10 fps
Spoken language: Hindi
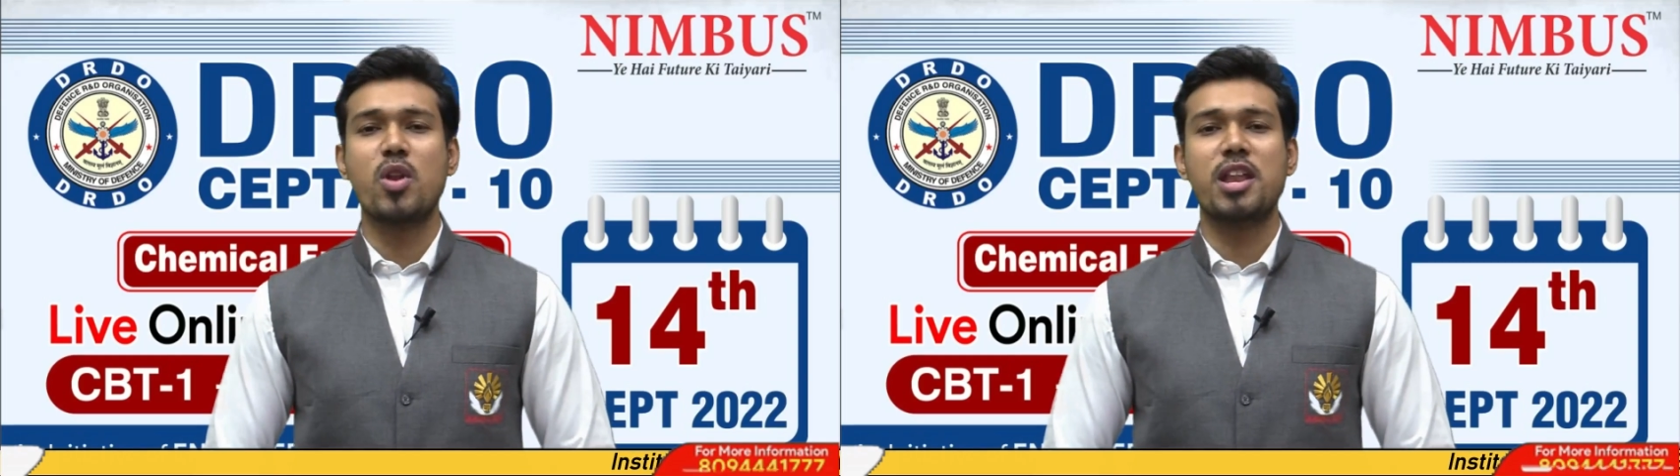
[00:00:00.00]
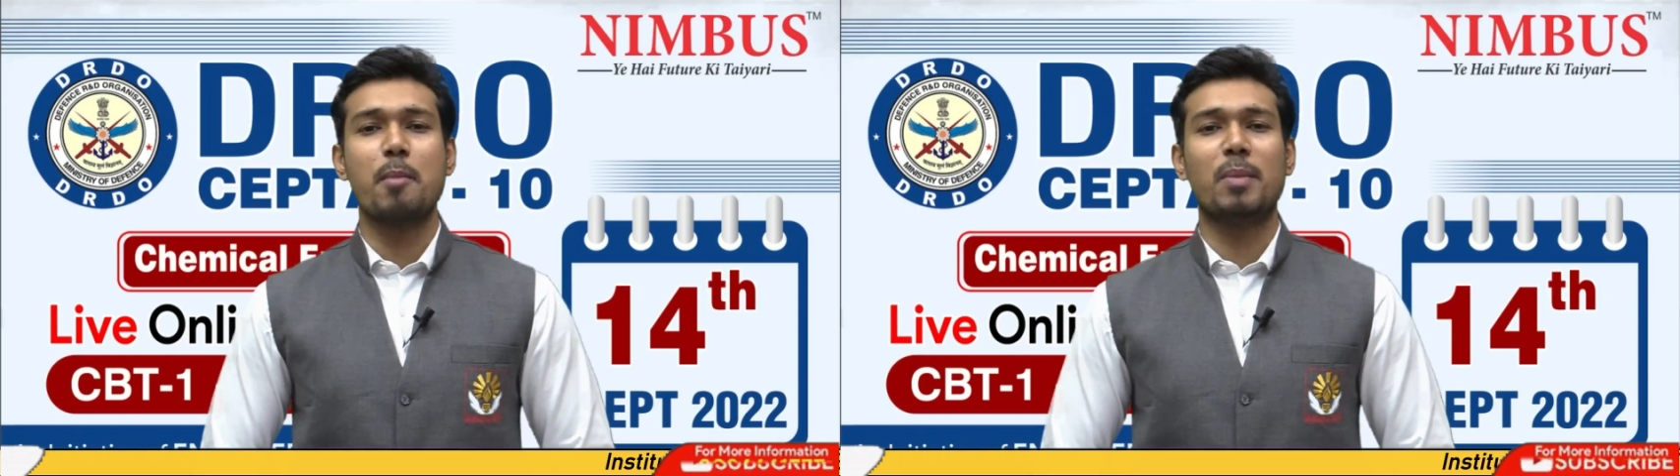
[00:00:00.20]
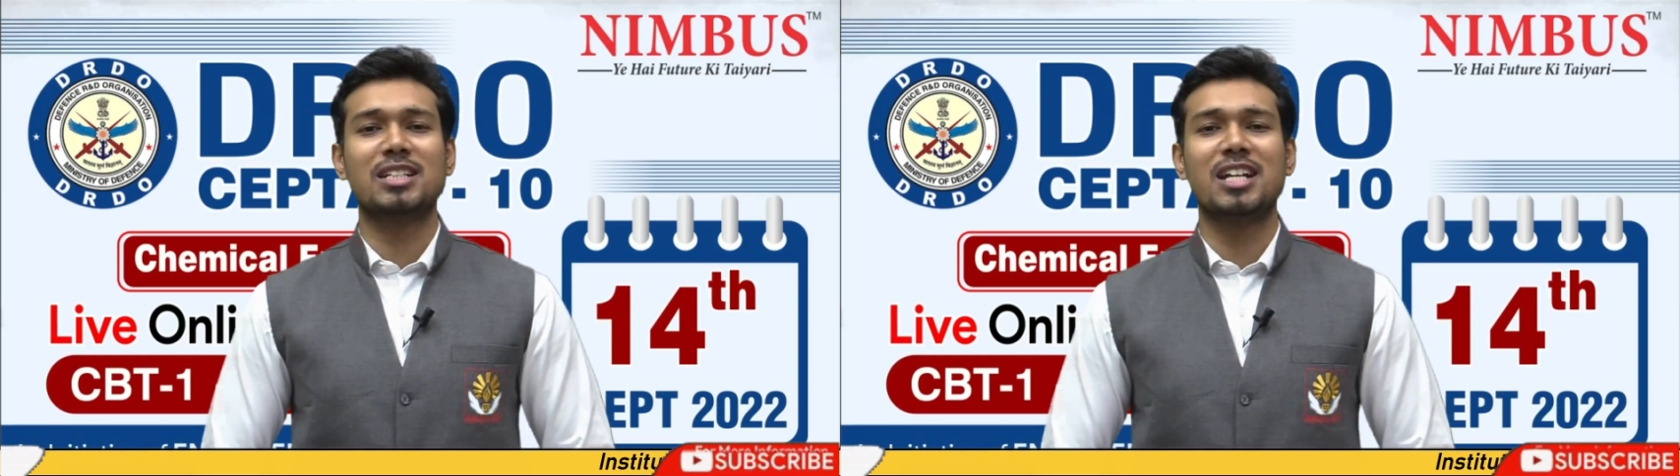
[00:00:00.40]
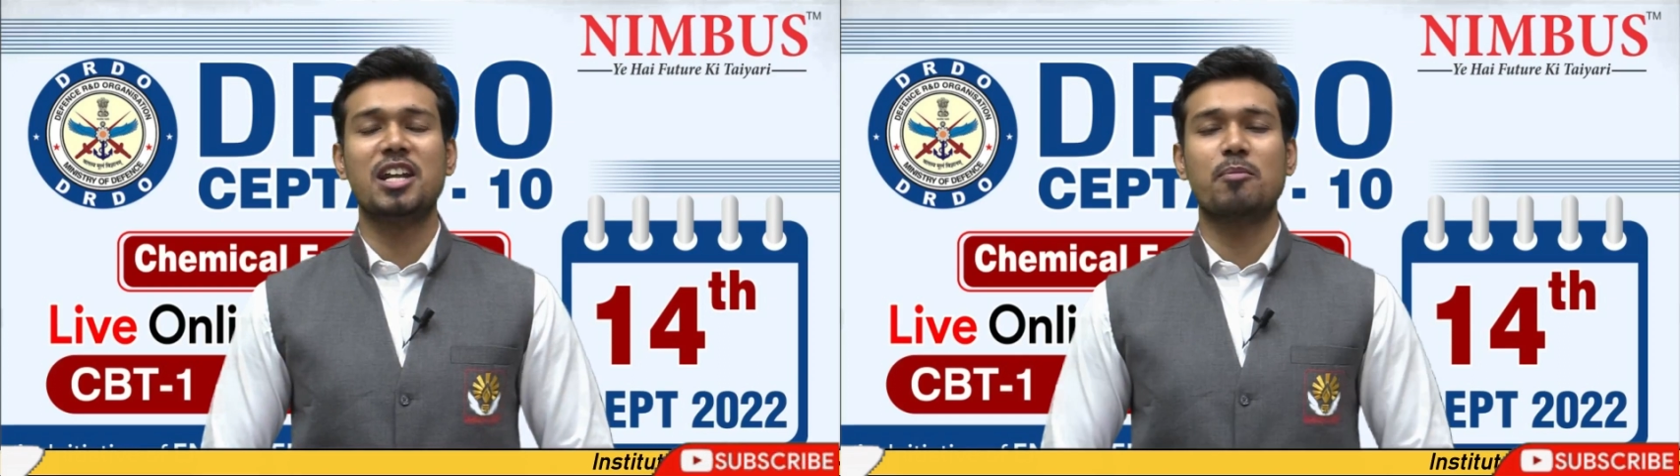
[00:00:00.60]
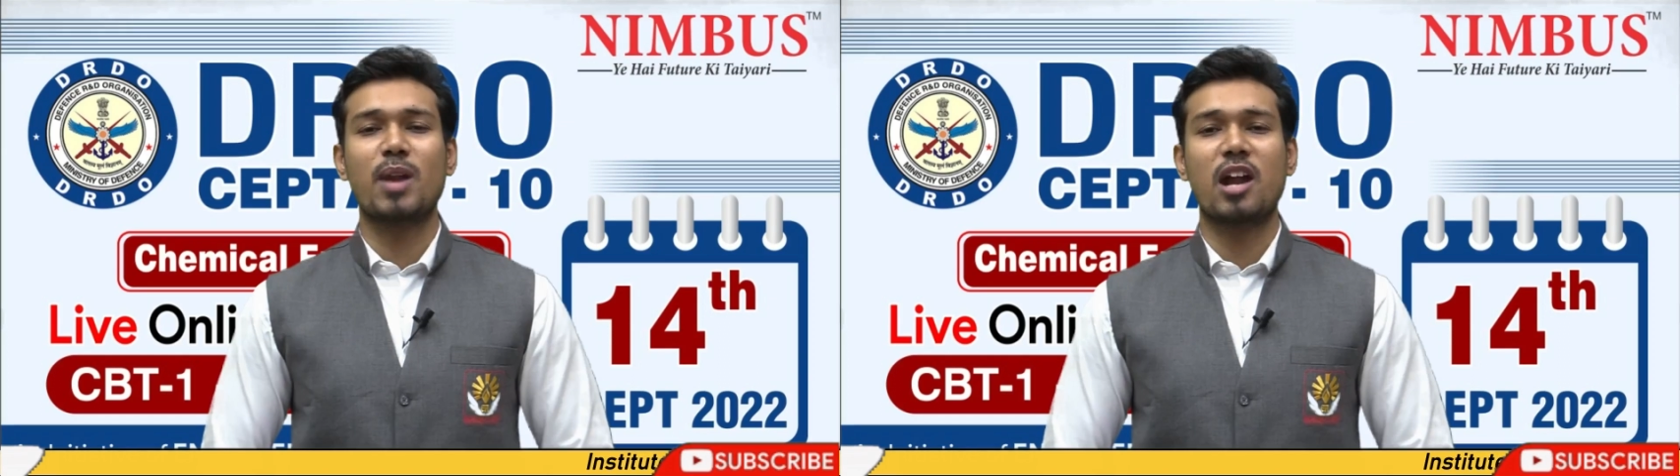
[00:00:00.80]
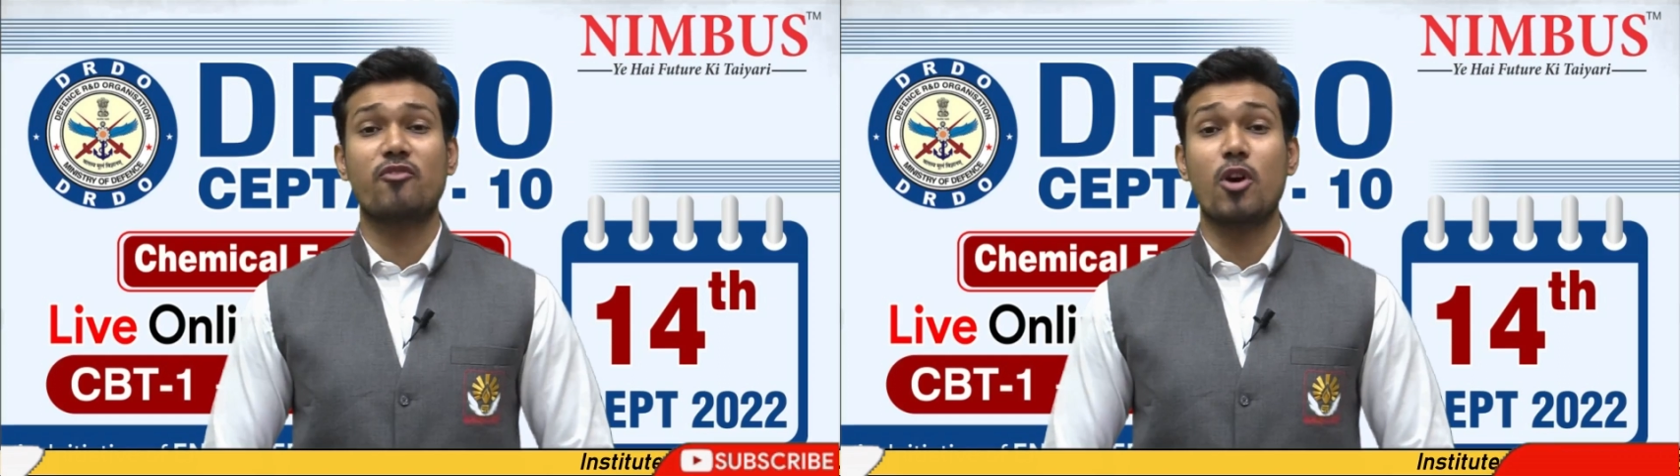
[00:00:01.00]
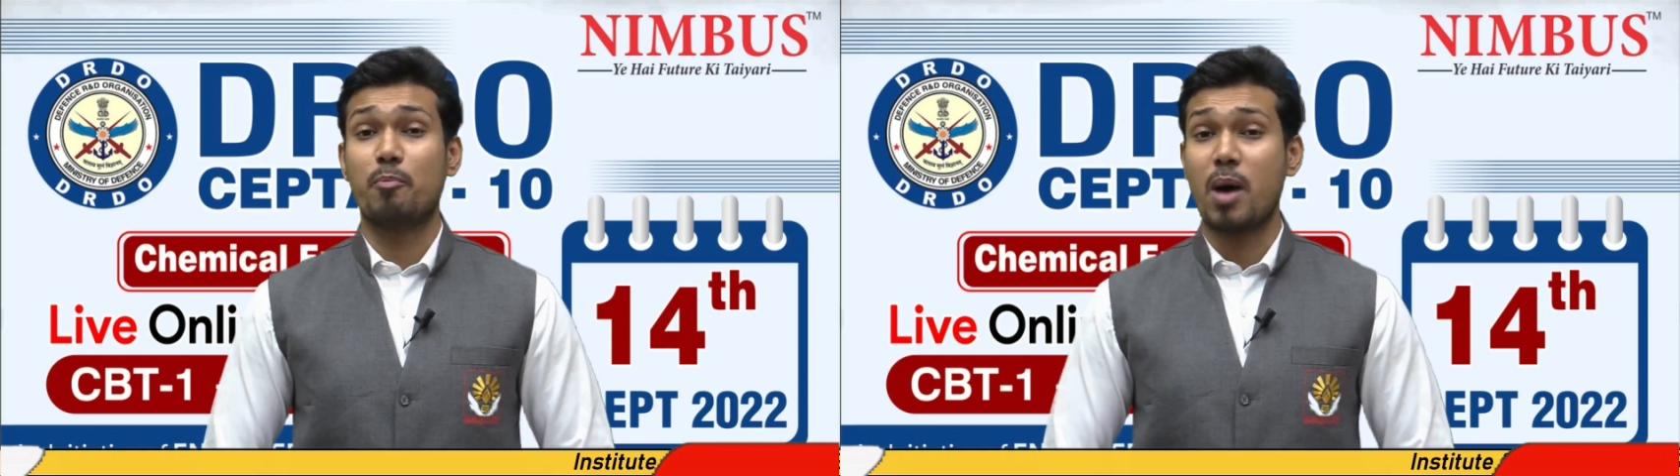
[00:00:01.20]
निम्बस लर्निंग प्लेटफॉर्म